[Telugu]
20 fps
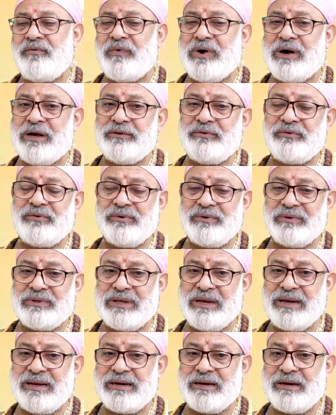వాస్తుకు
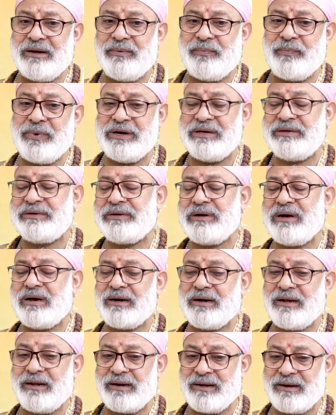తగిన
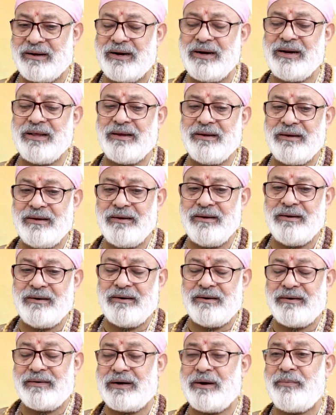పరిష్కారాలు కానీ
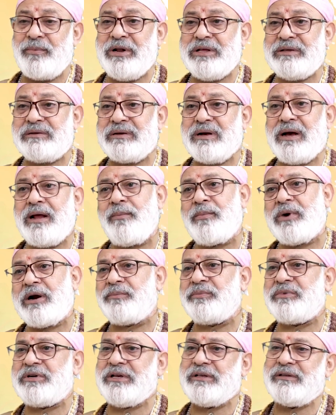రెమెడీస్ కానీ
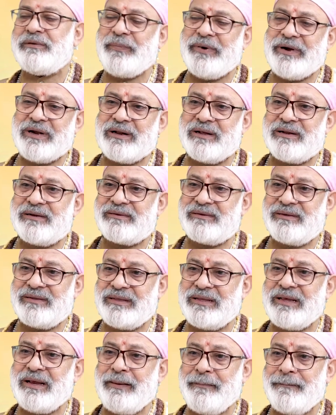మనం చేసి
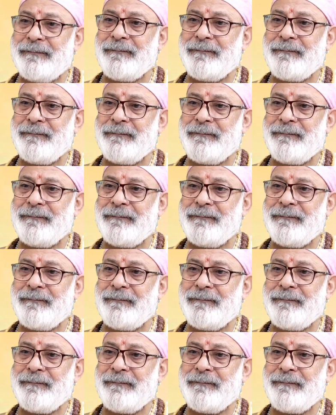పెట్టాల్సిందే